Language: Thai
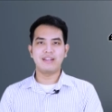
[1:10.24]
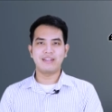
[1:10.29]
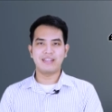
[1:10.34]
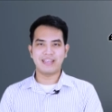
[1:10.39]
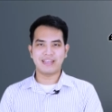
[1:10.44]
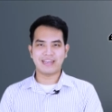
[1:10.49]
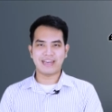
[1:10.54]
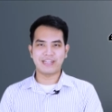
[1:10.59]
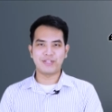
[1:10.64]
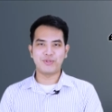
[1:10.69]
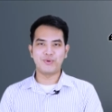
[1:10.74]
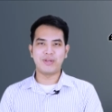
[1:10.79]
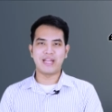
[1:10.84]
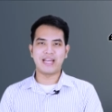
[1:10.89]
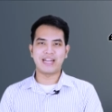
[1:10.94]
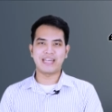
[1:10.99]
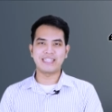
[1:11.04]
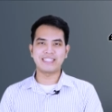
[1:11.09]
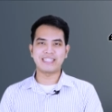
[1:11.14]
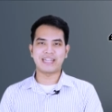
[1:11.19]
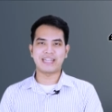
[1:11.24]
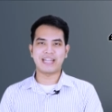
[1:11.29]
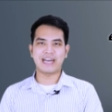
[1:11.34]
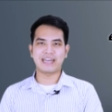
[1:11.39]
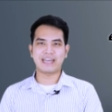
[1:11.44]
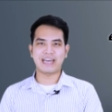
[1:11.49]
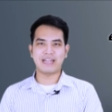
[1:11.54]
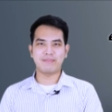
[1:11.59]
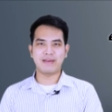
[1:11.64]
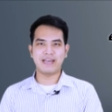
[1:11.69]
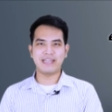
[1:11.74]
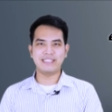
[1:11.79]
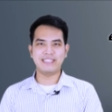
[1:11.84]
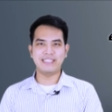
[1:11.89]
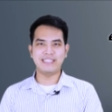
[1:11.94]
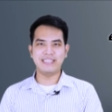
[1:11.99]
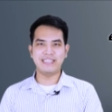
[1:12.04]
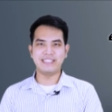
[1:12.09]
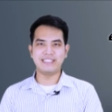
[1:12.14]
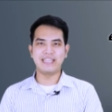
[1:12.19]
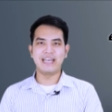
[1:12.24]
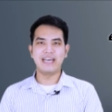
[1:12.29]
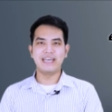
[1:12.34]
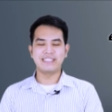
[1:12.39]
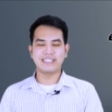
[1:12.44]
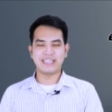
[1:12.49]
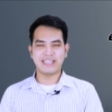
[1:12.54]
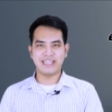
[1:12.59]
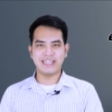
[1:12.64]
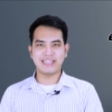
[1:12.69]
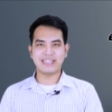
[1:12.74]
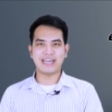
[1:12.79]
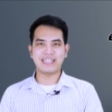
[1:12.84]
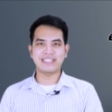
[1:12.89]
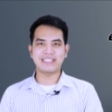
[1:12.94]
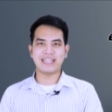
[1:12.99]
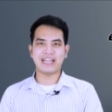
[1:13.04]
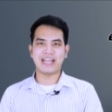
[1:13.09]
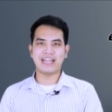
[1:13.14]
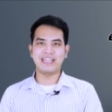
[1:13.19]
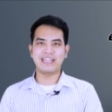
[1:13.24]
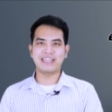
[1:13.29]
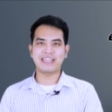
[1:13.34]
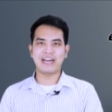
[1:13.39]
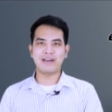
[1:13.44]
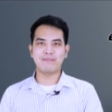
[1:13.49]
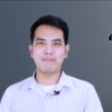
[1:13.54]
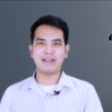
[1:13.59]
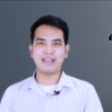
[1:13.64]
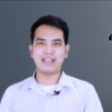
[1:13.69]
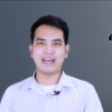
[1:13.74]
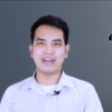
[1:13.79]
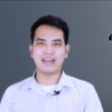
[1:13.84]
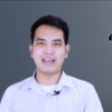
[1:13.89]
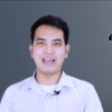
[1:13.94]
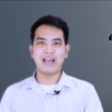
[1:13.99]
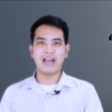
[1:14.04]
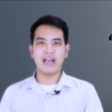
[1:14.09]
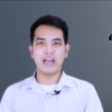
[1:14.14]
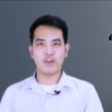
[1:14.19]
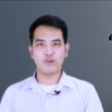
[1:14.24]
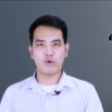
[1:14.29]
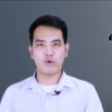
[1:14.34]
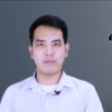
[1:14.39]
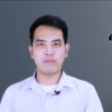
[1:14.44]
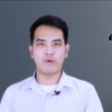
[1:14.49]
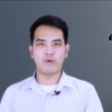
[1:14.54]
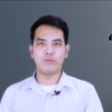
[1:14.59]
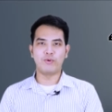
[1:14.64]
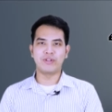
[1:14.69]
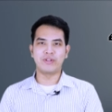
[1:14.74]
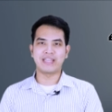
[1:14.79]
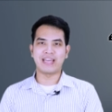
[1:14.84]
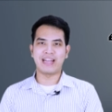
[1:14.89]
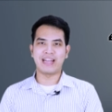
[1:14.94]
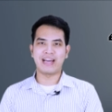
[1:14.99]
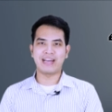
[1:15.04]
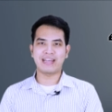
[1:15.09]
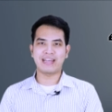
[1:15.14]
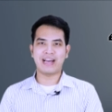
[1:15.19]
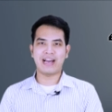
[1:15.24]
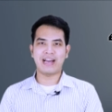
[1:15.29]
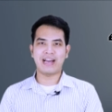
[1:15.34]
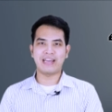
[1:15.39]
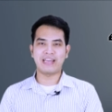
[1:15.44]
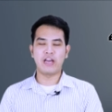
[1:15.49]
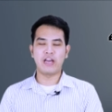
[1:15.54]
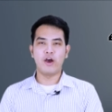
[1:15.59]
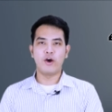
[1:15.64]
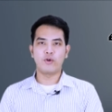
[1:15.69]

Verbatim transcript: ในการดูแลรักษาทางการแพทย์จีนจะเน้นการสลายเลือดข้างเป็นหลักให้ความอบอุ่นแก่ร่างกาย